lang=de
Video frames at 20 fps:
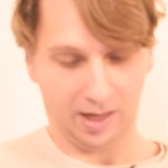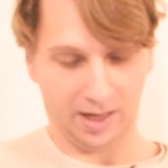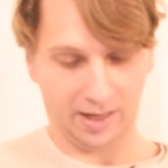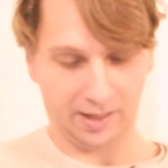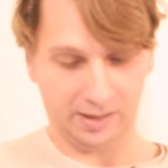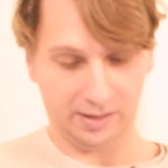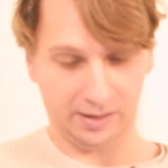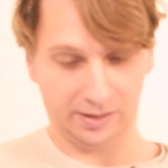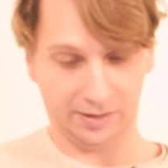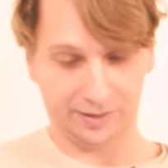
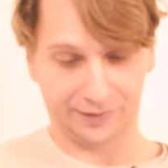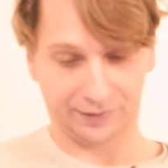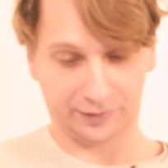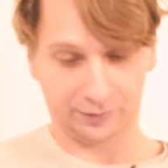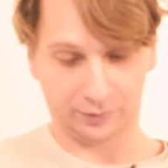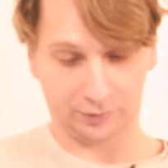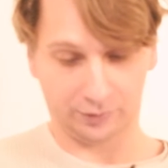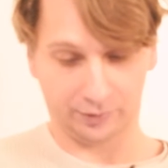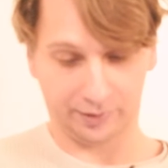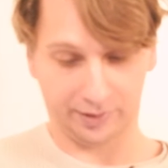
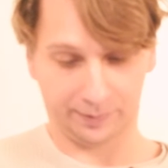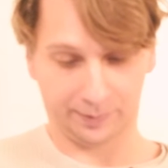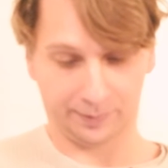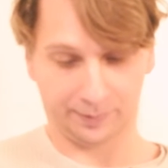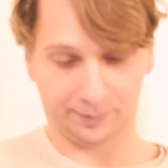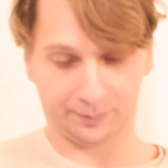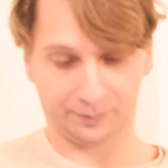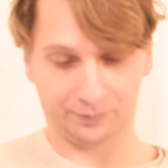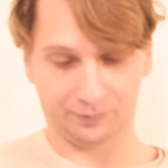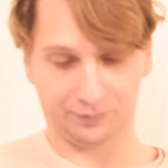also
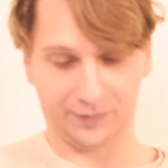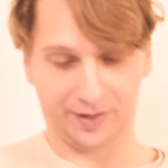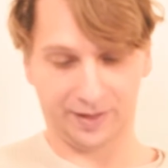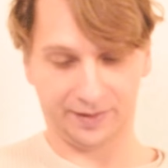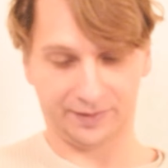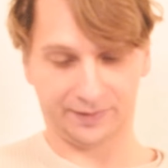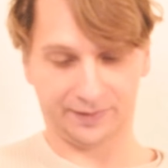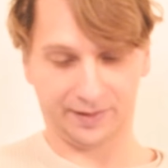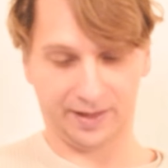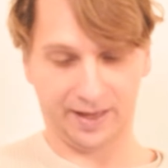
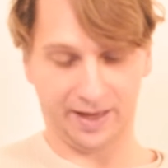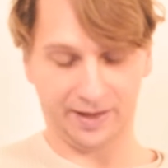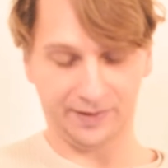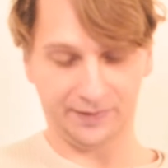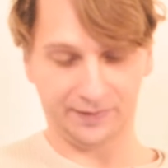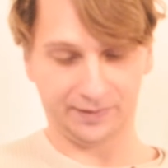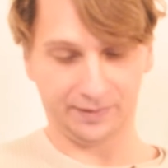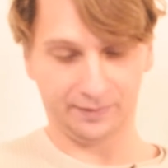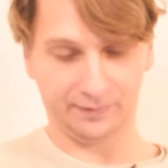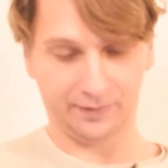das
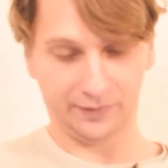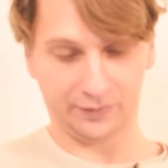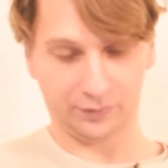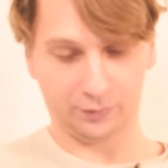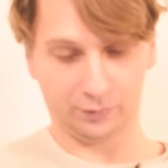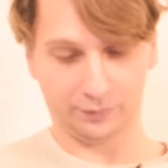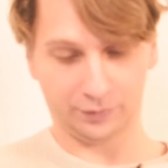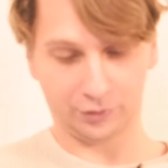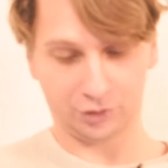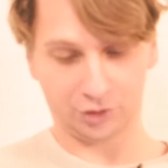Erste, was
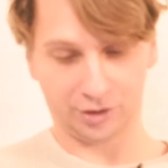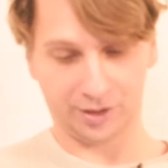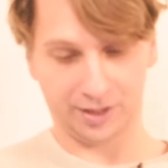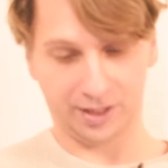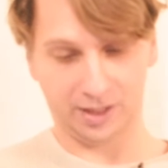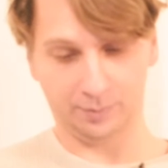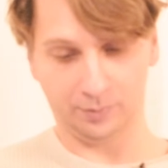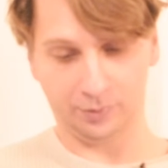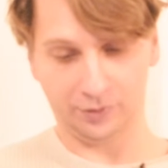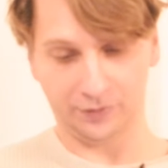du
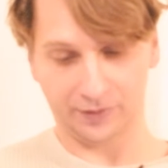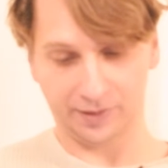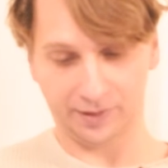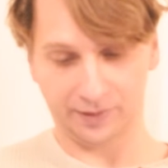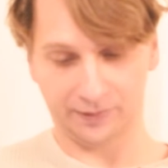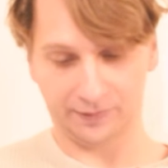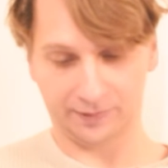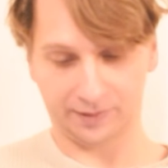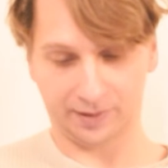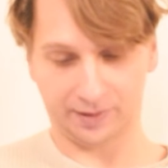verstehen musst,
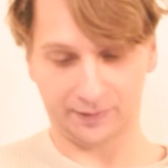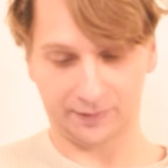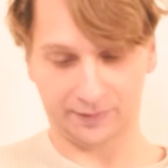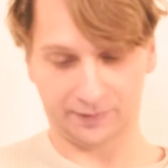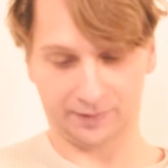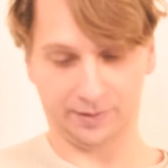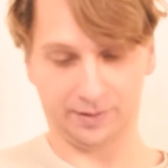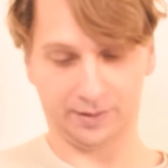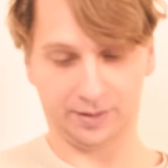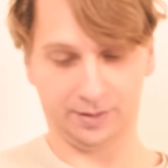ist,
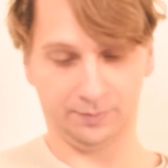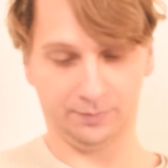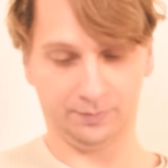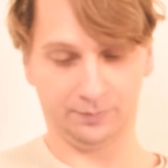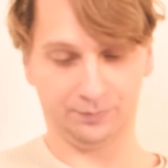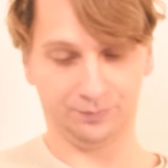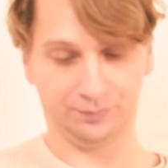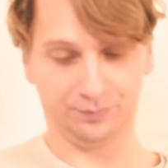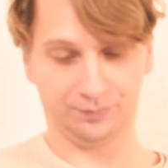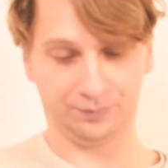dass,
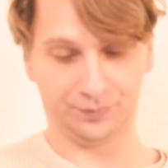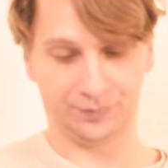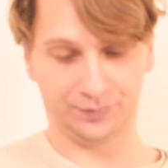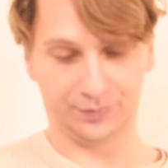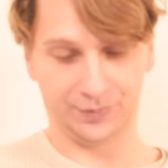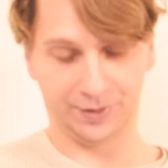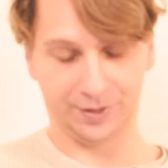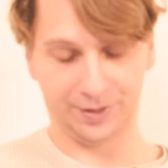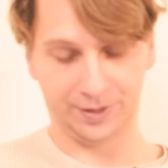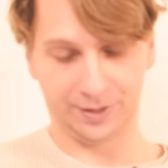ähm,
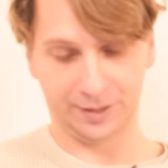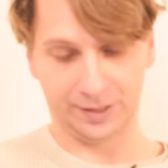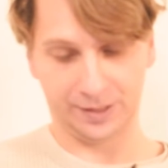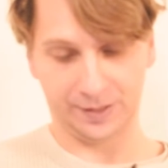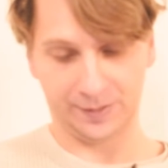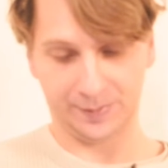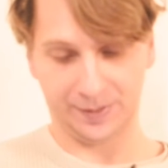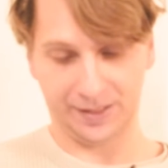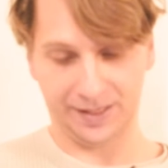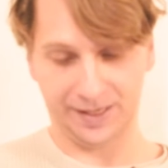
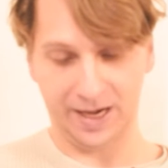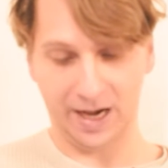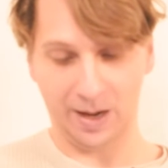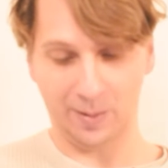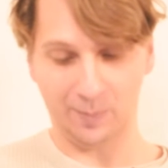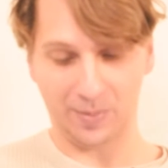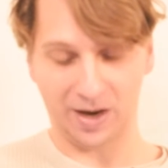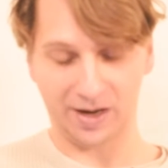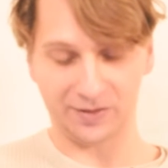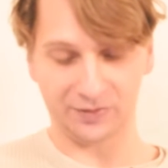
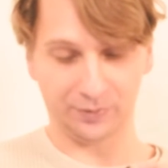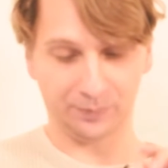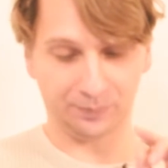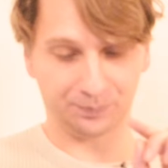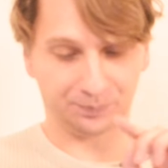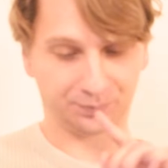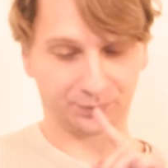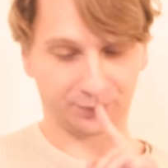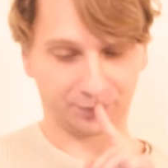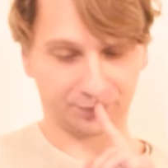naja,
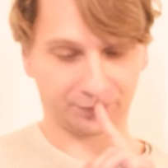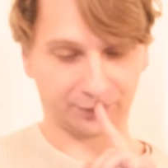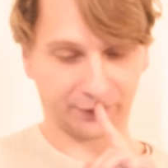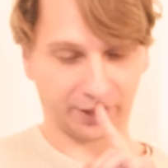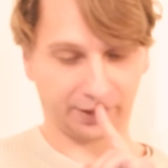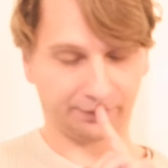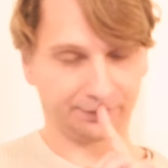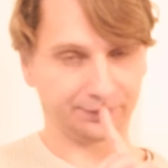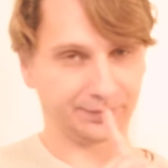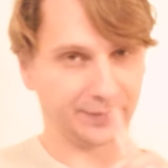also
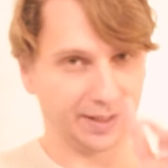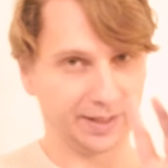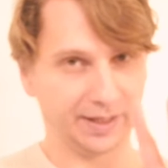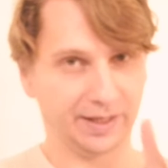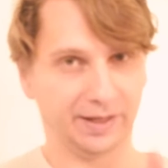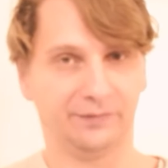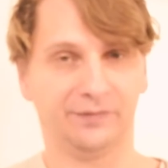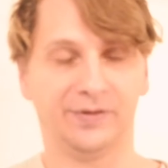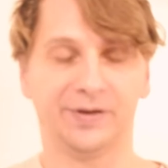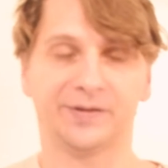
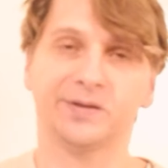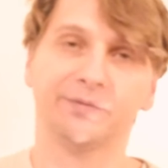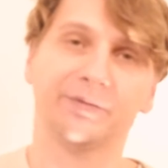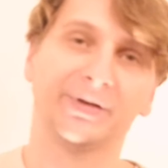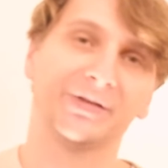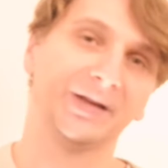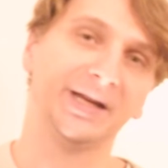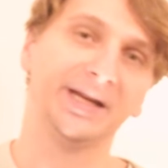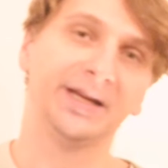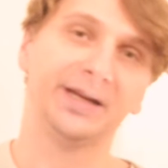was,
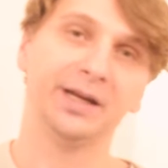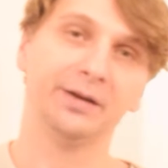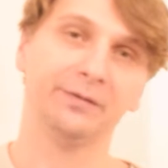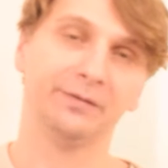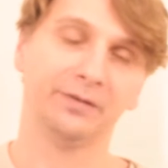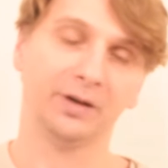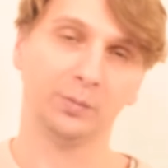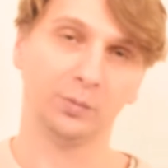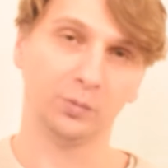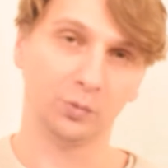was ich hier
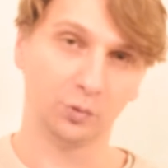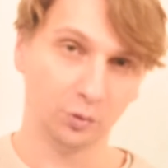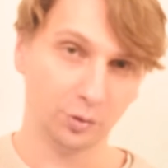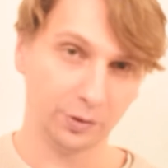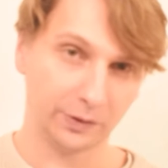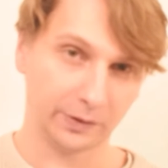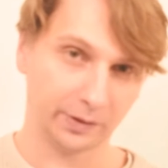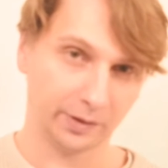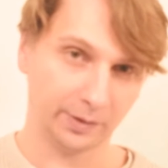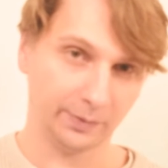
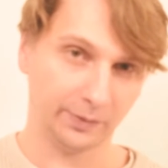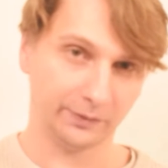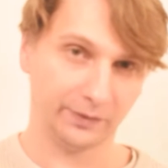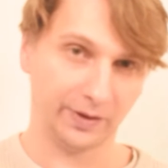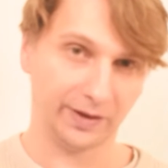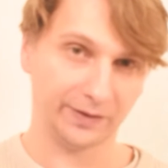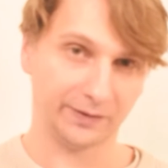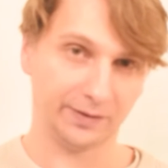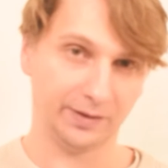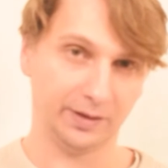vermute,
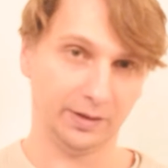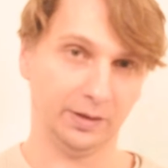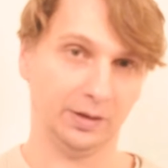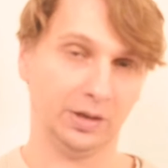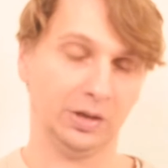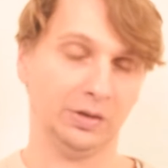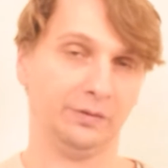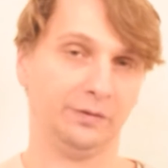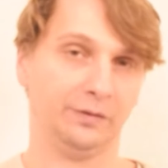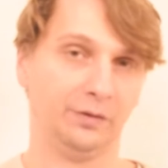was
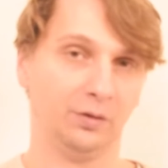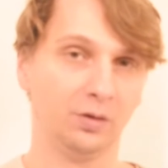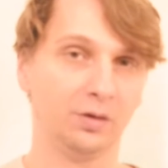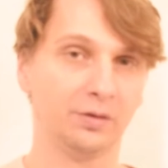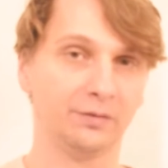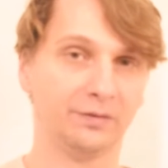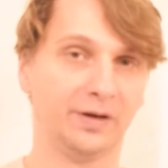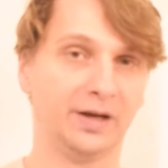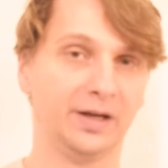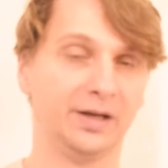hier
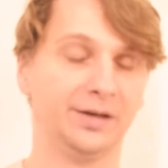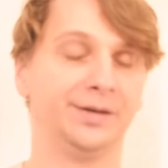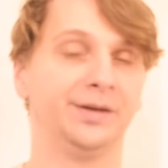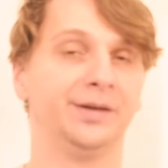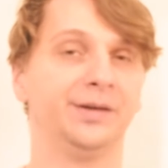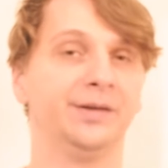vorgefallen